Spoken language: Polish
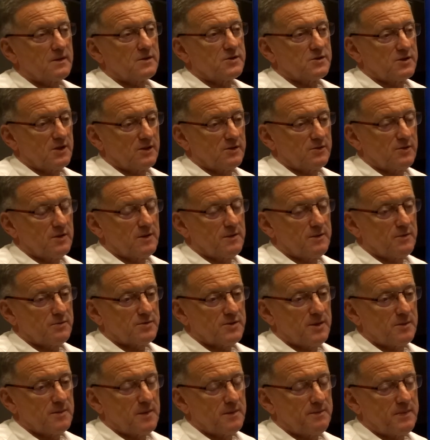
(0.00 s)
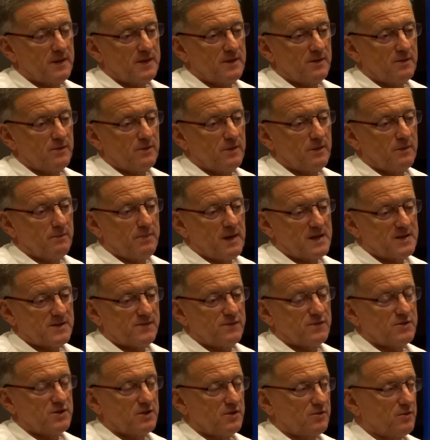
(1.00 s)
Dziękuję uprzejmie panu,
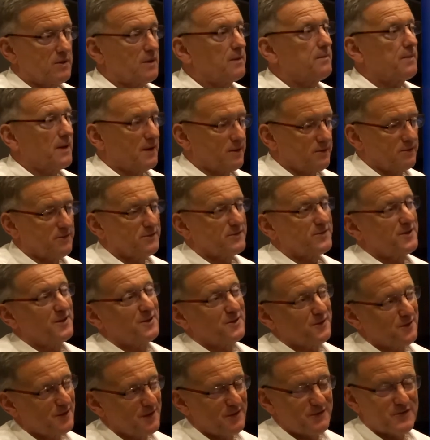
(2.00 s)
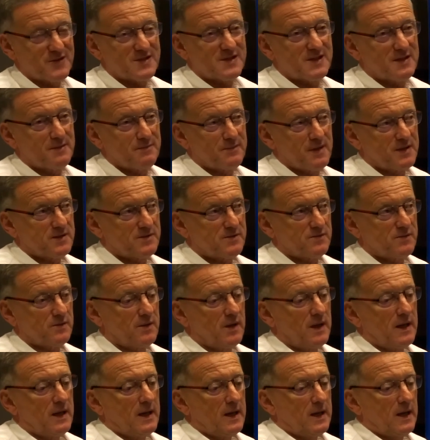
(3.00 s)
Państwu, dziękuję Panu, dziękuję wszystkim Państwu,
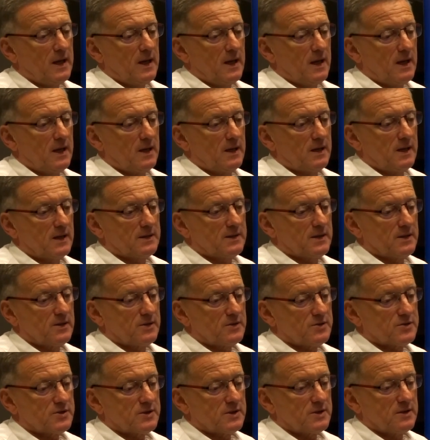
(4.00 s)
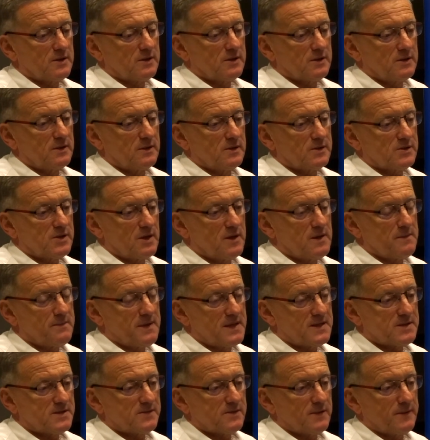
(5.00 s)
e, dlatego że, e, Szanowni
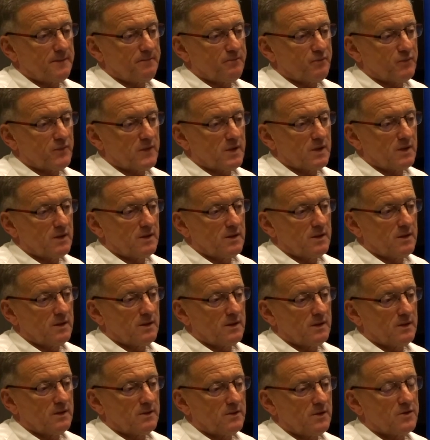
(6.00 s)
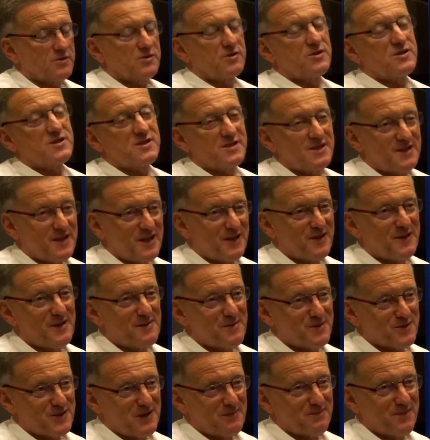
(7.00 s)
Państwo, no nic innego nie
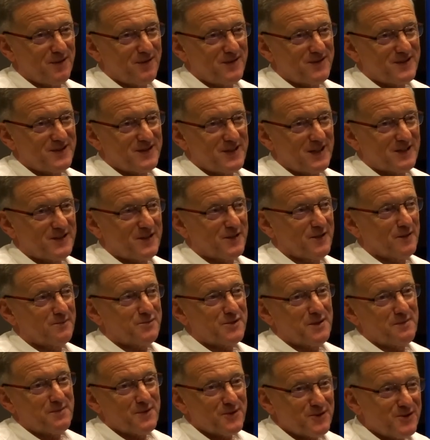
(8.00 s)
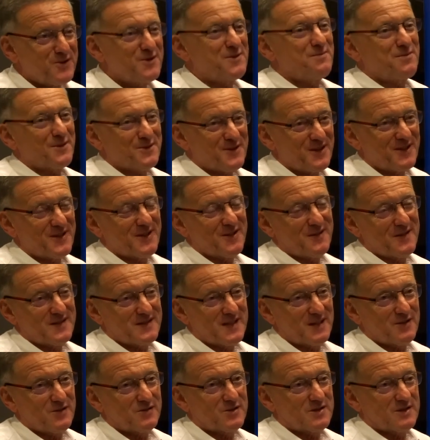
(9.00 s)
można powiedzieć, jak tylko przeprosić i podziękować
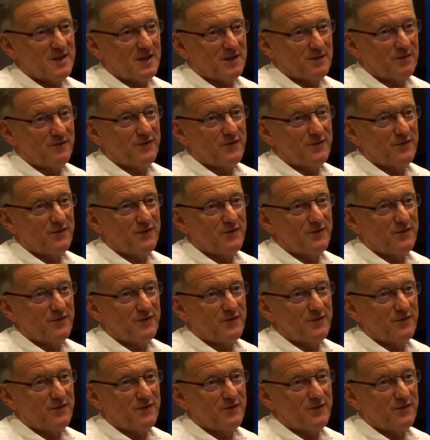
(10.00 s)
za to, za tą